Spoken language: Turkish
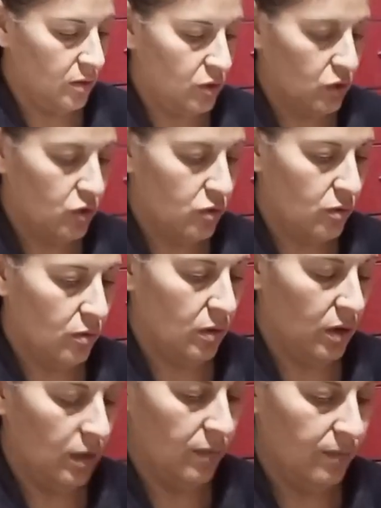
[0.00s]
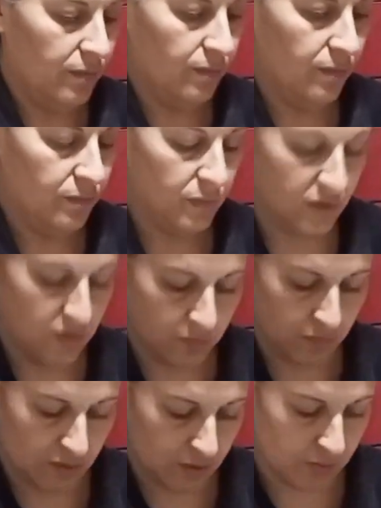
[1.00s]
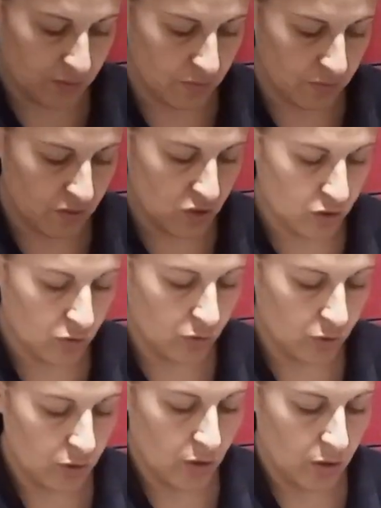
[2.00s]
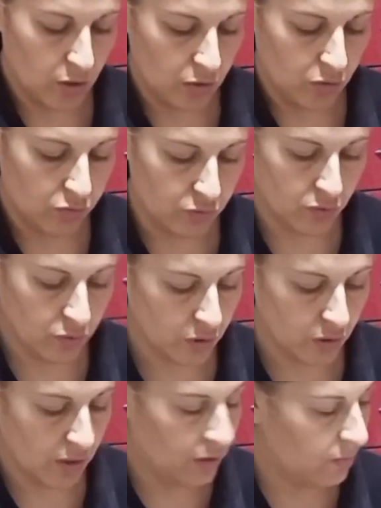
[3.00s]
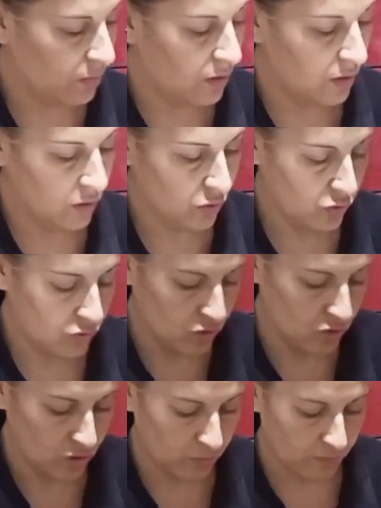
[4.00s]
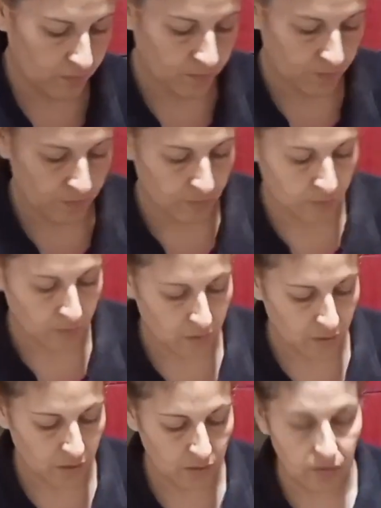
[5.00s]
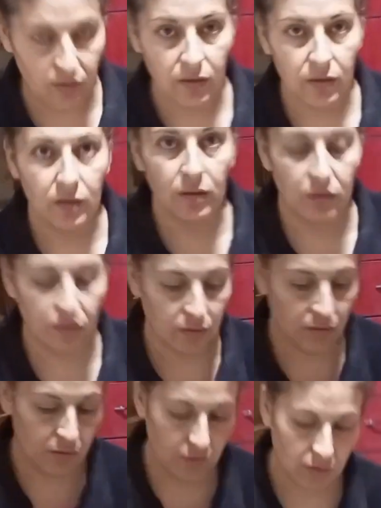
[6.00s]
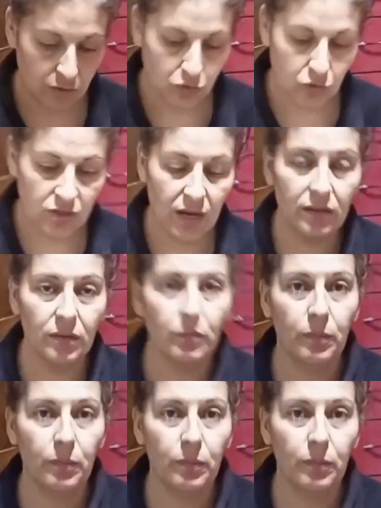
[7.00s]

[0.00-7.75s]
şöyle bizim bir tepsimiz çıkıyor. Çok annemlere götüreceğim. Hadi. Gösterdin mi